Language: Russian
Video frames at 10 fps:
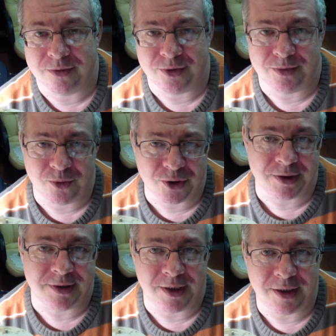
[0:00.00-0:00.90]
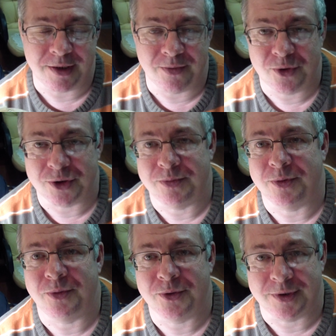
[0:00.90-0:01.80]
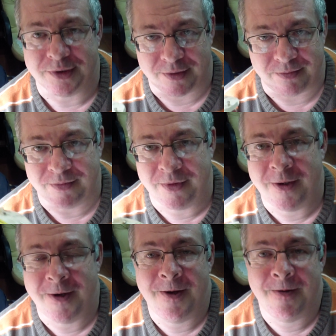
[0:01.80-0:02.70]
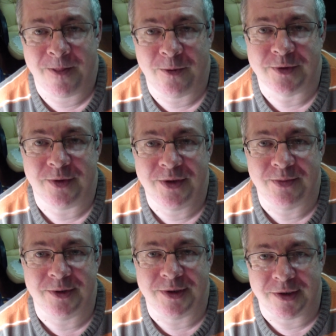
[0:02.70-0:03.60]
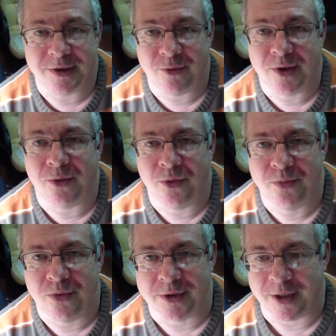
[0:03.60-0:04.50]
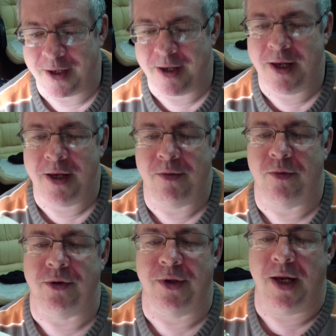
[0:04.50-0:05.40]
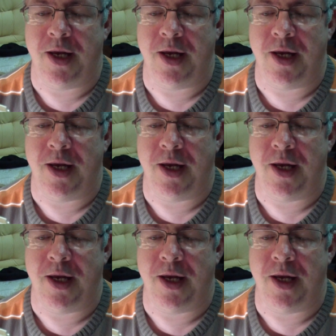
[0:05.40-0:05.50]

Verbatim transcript: То есть может сирена, может быть просто там, ну в зависимости от того, какой пульт. Вот.